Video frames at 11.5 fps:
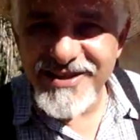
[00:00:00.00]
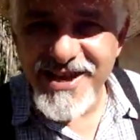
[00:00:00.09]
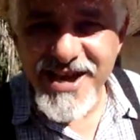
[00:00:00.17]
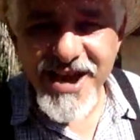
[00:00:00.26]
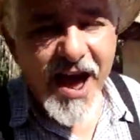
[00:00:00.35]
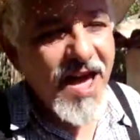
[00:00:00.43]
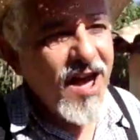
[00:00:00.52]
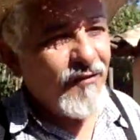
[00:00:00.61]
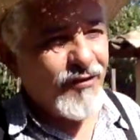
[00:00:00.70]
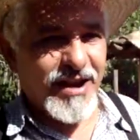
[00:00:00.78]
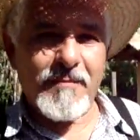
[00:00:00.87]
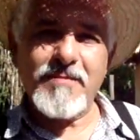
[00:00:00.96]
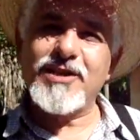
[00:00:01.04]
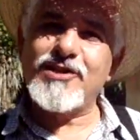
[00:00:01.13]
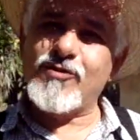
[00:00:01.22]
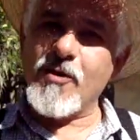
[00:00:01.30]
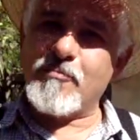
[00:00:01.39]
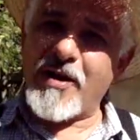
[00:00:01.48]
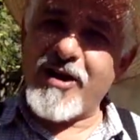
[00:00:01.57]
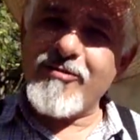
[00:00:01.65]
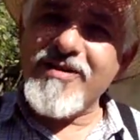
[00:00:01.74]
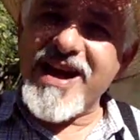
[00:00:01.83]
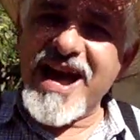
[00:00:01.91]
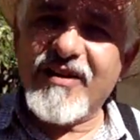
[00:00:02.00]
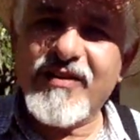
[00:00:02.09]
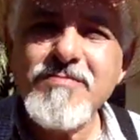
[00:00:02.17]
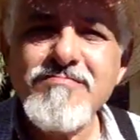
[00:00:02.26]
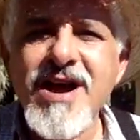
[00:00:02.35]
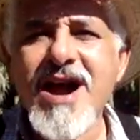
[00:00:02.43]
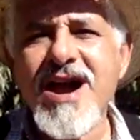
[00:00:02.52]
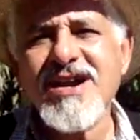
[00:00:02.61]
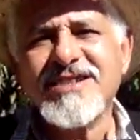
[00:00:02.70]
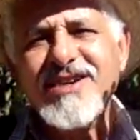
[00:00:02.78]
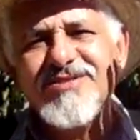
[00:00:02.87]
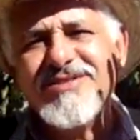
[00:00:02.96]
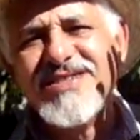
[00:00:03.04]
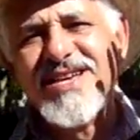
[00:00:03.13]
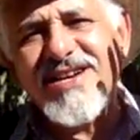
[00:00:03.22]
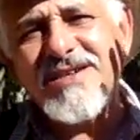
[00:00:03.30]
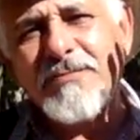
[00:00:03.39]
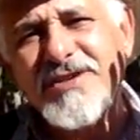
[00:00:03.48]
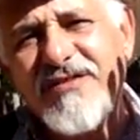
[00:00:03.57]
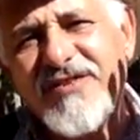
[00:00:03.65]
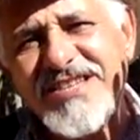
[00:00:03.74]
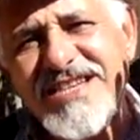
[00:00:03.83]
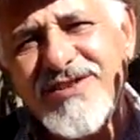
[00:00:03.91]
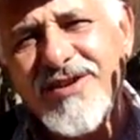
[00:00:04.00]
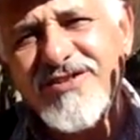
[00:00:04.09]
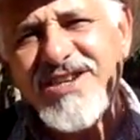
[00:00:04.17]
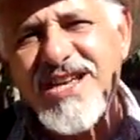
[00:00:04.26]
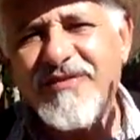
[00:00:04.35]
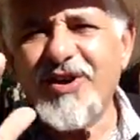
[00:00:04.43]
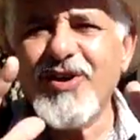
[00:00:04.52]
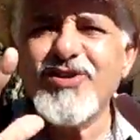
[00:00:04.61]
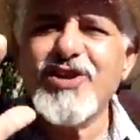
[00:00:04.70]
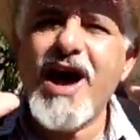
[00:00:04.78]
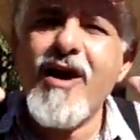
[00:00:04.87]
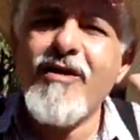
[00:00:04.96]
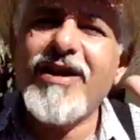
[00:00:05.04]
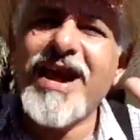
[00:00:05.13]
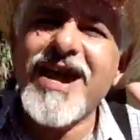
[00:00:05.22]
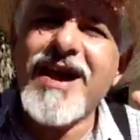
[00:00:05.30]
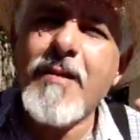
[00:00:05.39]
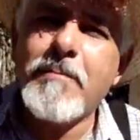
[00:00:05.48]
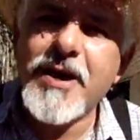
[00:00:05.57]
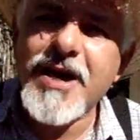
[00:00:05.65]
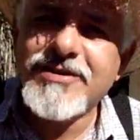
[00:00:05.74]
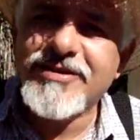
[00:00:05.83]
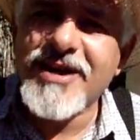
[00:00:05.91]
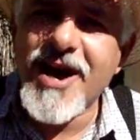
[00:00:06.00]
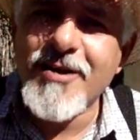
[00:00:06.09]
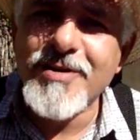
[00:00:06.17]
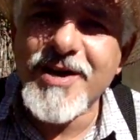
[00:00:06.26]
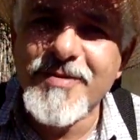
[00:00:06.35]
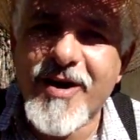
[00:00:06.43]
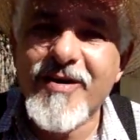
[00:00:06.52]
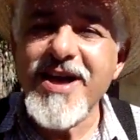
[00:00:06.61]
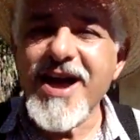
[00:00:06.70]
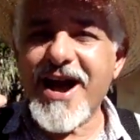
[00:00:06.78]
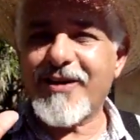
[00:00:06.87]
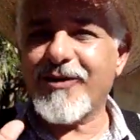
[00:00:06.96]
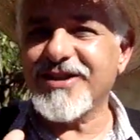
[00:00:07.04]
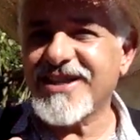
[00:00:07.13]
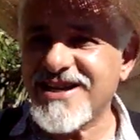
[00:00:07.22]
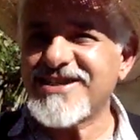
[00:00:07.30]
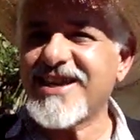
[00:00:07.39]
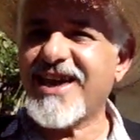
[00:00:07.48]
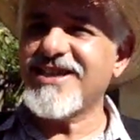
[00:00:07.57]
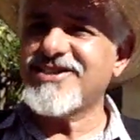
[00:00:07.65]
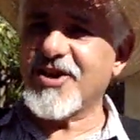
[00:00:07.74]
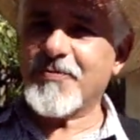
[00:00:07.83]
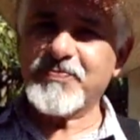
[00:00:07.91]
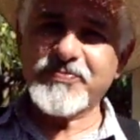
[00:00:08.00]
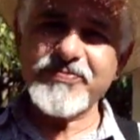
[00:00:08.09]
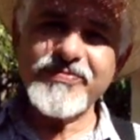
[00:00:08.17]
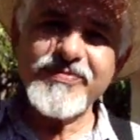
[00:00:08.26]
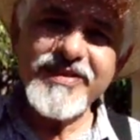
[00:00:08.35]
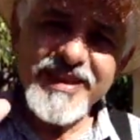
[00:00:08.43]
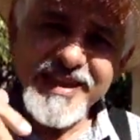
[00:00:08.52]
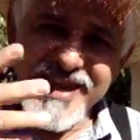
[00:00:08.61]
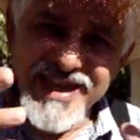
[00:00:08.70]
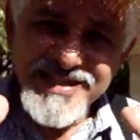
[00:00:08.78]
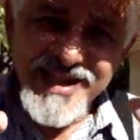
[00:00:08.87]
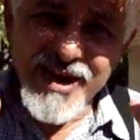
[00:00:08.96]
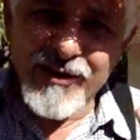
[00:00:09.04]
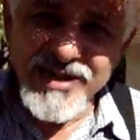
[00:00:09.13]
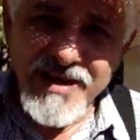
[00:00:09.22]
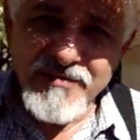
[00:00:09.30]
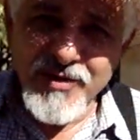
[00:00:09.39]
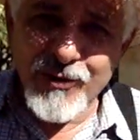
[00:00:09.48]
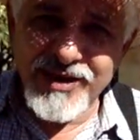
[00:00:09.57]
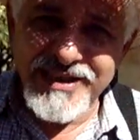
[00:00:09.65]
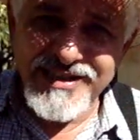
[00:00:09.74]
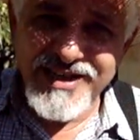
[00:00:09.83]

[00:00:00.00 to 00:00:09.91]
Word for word: dias. Fui lá me desculpar com ela. Falei, Márcia do céu, você podia fazer de outro jeito. Ele falou, não liga isso não, meu irmão. Acontece o seguinte, que esse negócio da verruga da